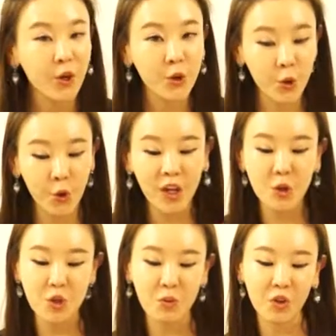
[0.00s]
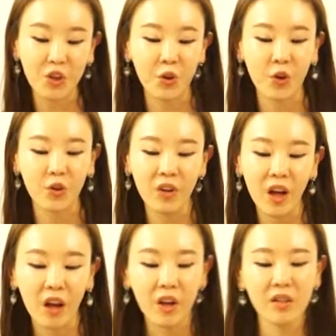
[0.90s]
이렇게 해주시면 되는
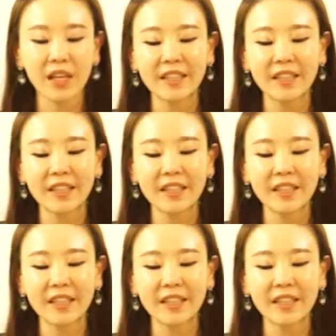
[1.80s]
거였는데, 자,